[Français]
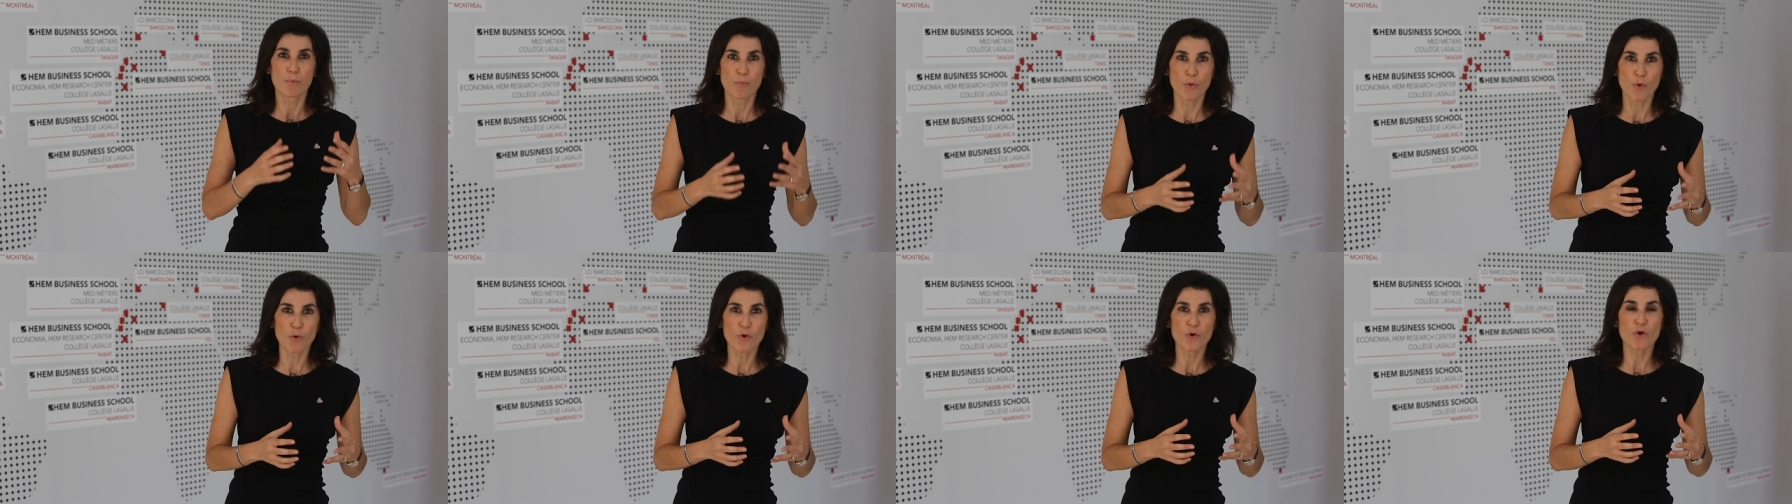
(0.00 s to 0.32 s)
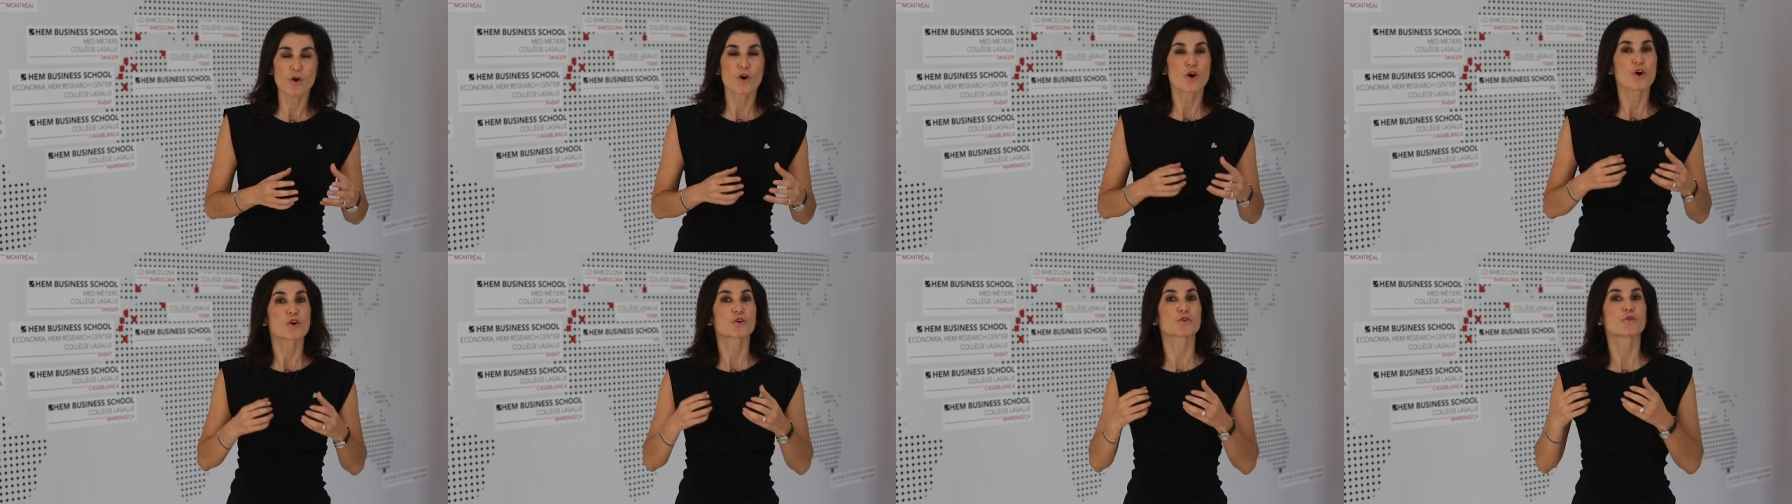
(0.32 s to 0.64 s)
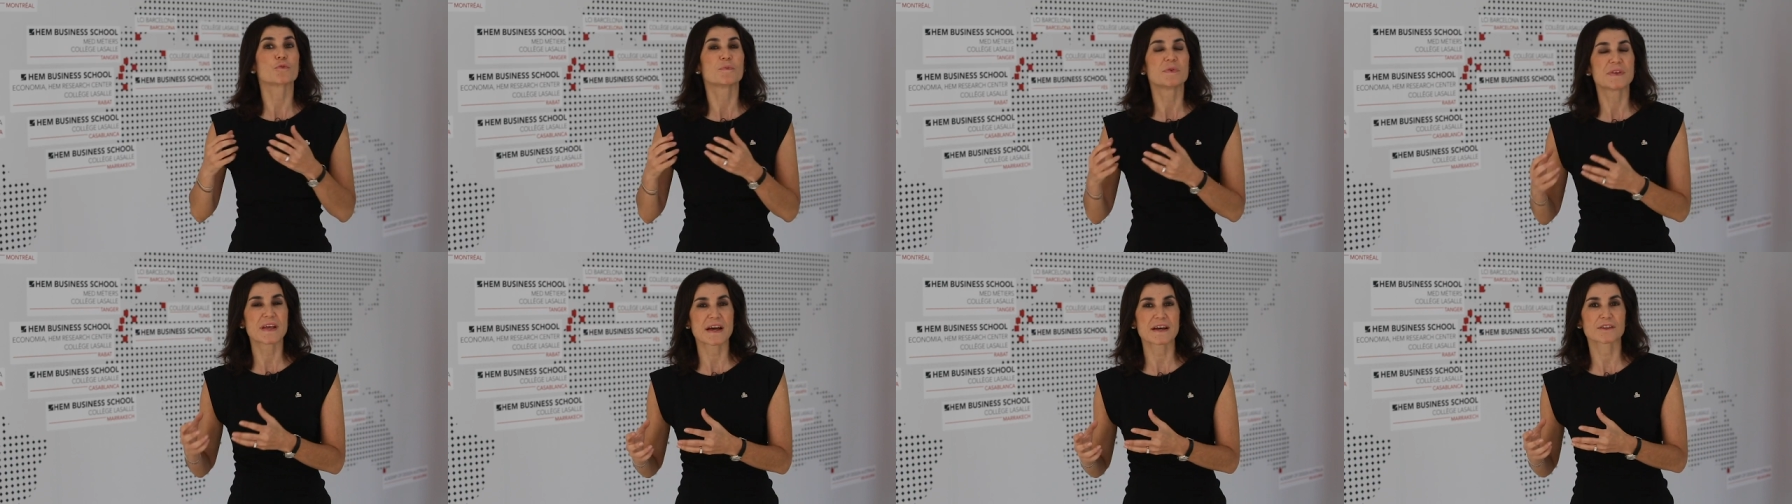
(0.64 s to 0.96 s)
bons
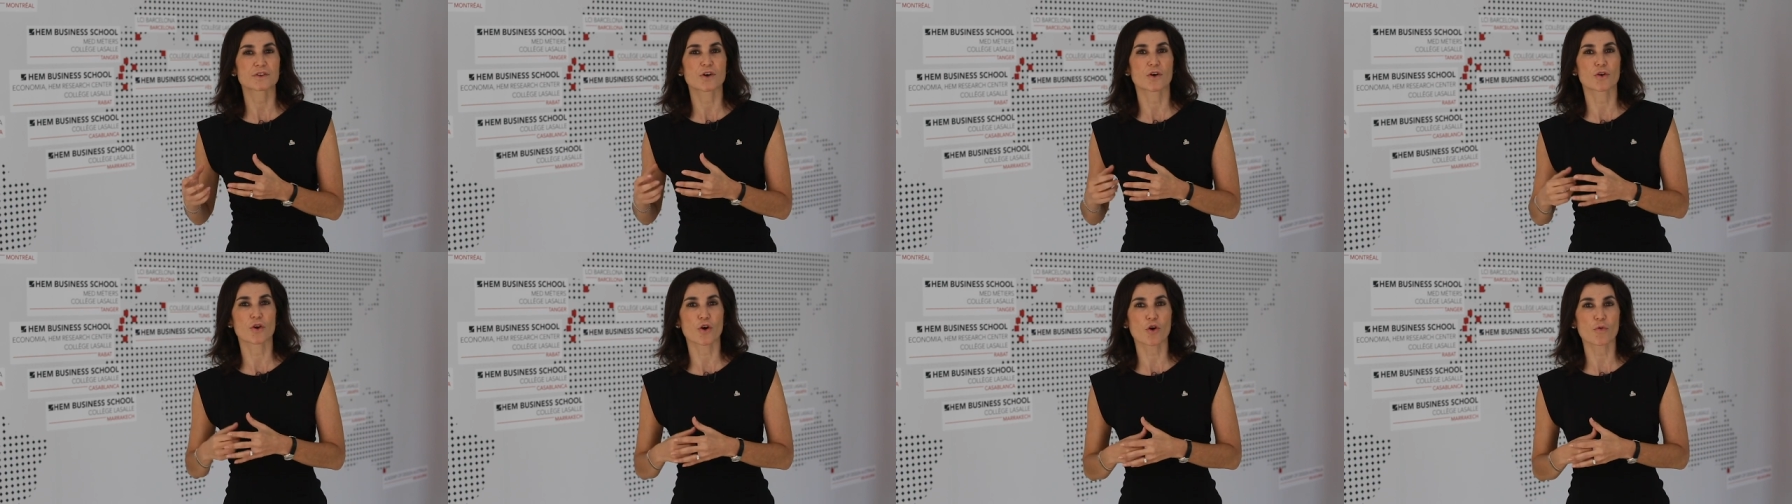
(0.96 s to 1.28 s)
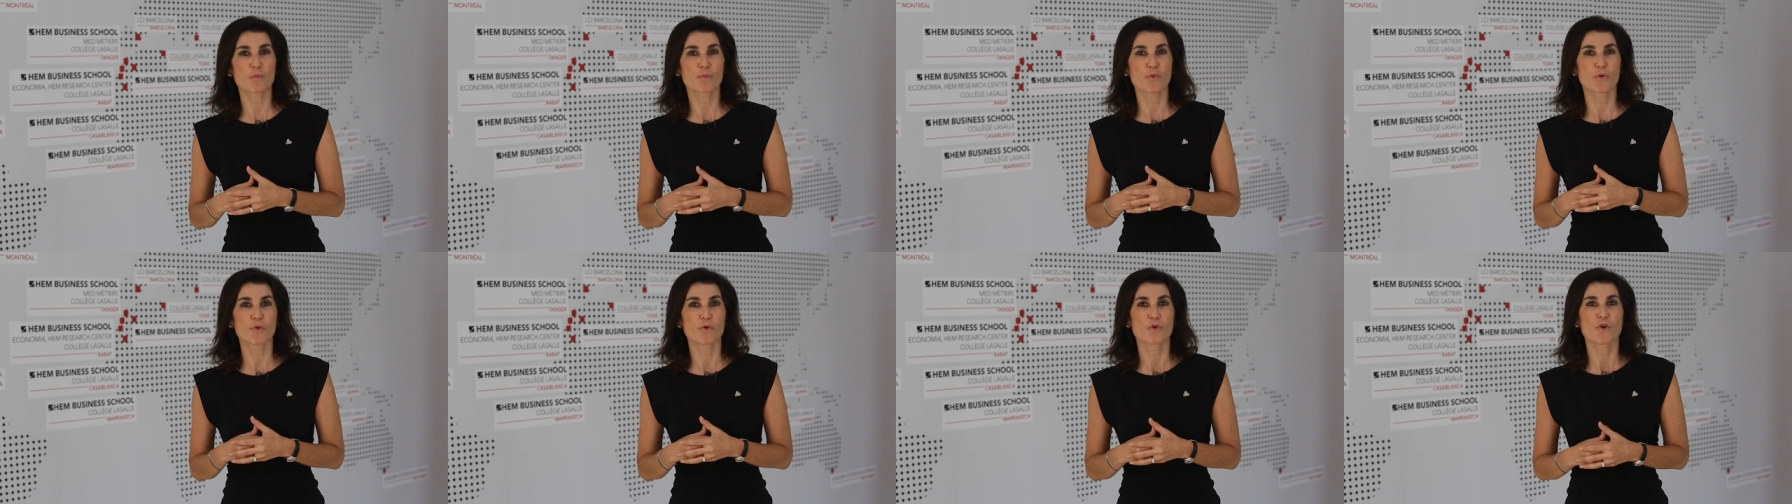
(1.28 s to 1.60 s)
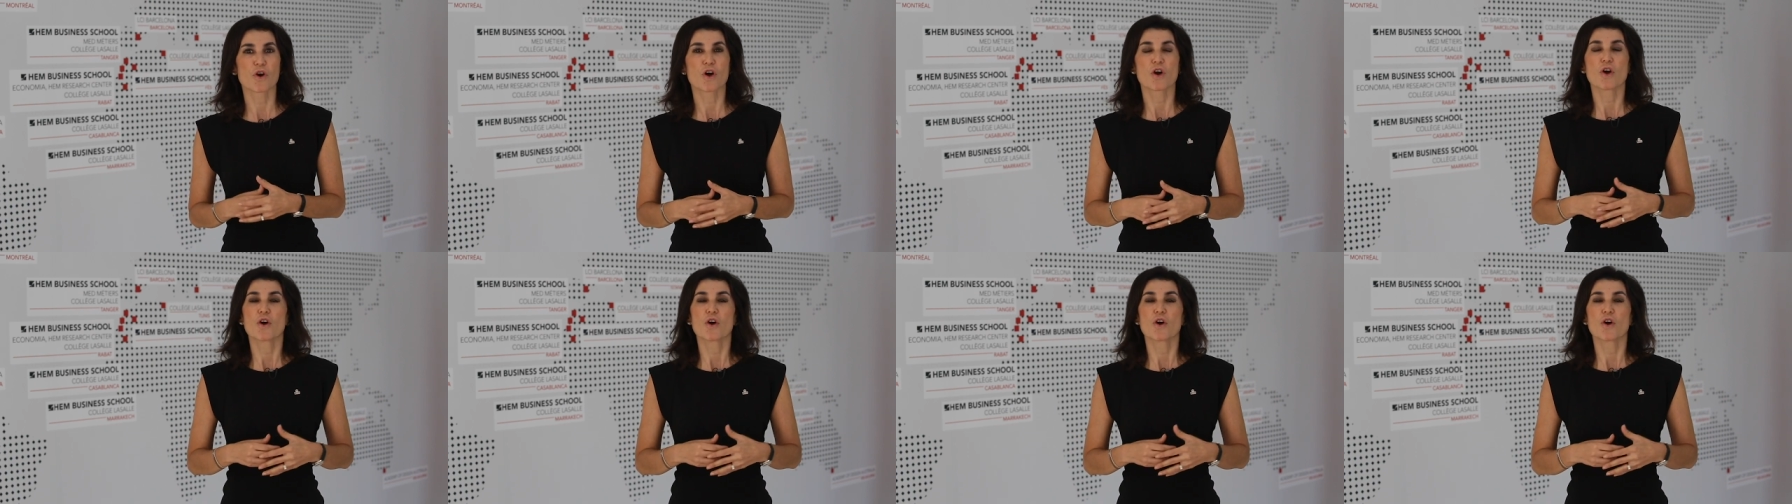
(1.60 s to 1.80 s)
que bien dans leur peau.